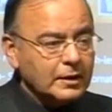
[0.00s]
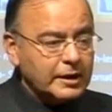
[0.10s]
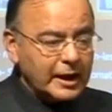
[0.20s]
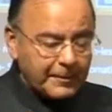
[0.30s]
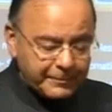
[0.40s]

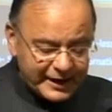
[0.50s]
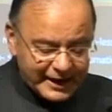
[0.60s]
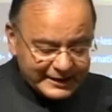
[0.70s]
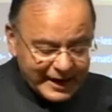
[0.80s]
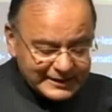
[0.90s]
कि अपने
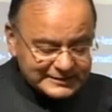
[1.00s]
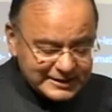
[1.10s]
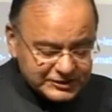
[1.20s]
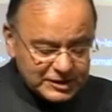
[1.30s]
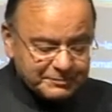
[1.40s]

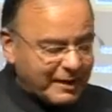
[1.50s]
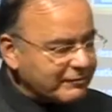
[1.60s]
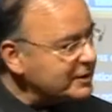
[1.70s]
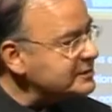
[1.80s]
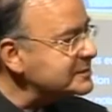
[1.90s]
टैक्सेशन
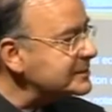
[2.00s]
पावर्स